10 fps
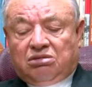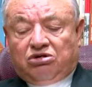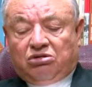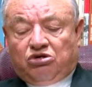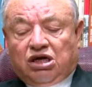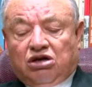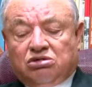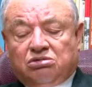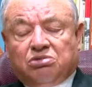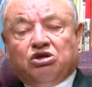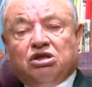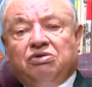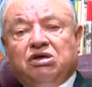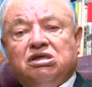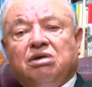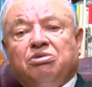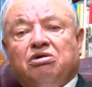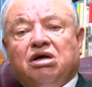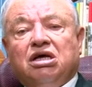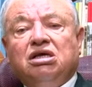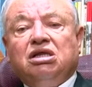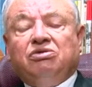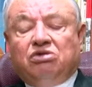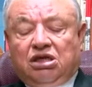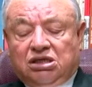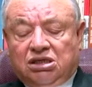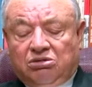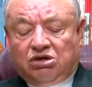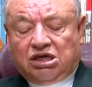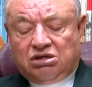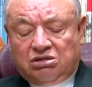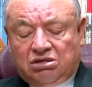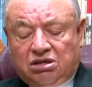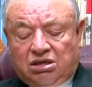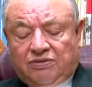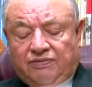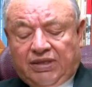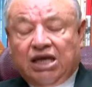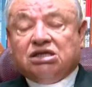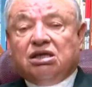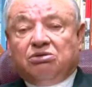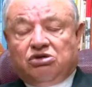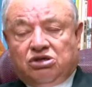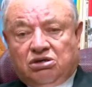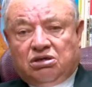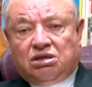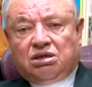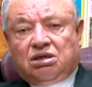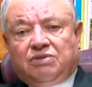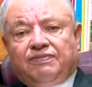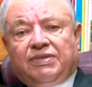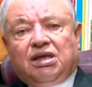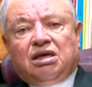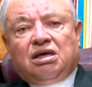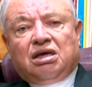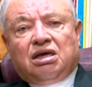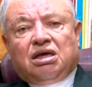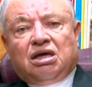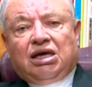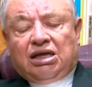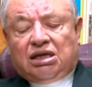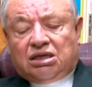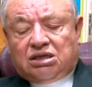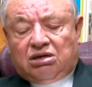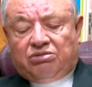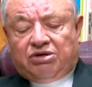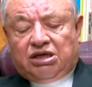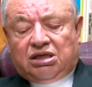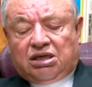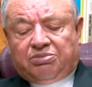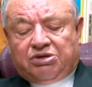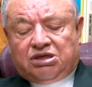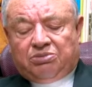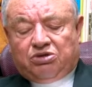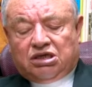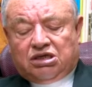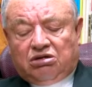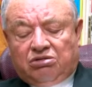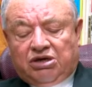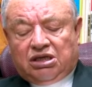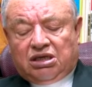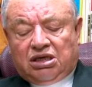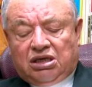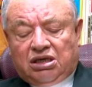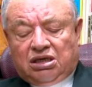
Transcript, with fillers: por boca de los sumos pontífices, aprobara y difundiera esta vocación, esta devoción. En el siglo XX, a principios del siglo XX,